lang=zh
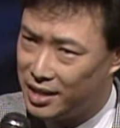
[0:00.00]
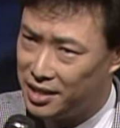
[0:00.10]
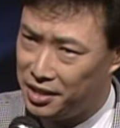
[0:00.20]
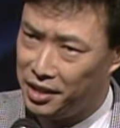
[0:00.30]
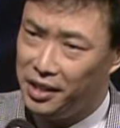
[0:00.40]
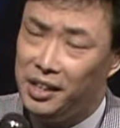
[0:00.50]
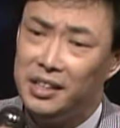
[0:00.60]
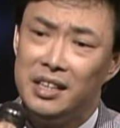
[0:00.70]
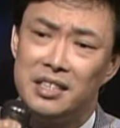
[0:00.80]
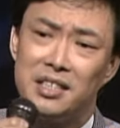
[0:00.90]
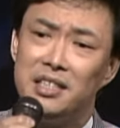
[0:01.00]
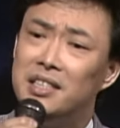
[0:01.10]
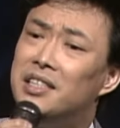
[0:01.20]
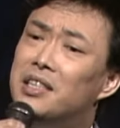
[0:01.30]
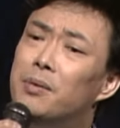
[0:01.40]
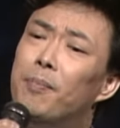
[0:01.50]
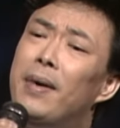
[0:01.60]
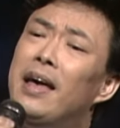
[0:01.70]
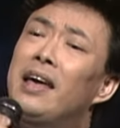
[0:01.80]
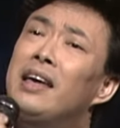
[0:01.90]
你的慈
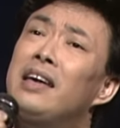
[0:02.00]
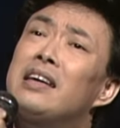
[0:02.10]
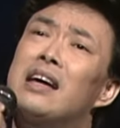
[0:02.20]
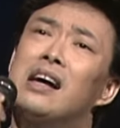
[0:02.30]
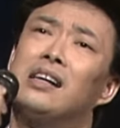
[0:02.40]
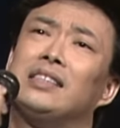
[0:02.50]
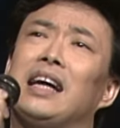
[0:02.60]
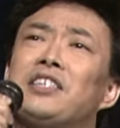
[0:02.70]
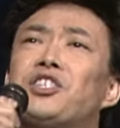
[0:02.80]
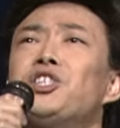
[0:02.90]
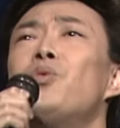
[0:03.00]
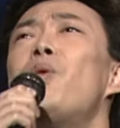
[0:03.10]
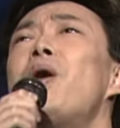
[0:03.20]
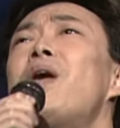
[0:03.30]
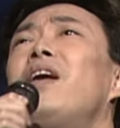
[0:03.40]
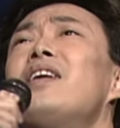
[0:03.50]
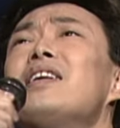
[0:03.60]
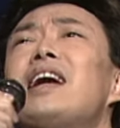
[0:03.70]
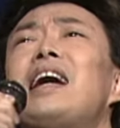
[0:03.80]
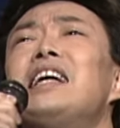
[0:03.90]
悲，但是我
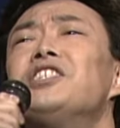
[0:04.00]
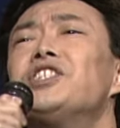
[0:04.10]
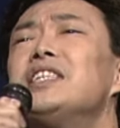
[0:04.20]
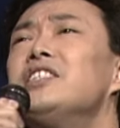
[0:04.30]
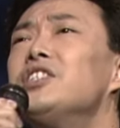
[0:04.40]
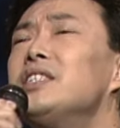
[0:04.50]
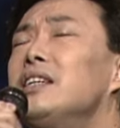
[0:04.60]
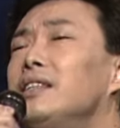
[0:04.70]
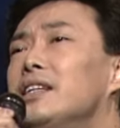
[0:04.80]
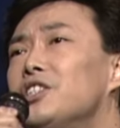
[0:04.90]
还深深的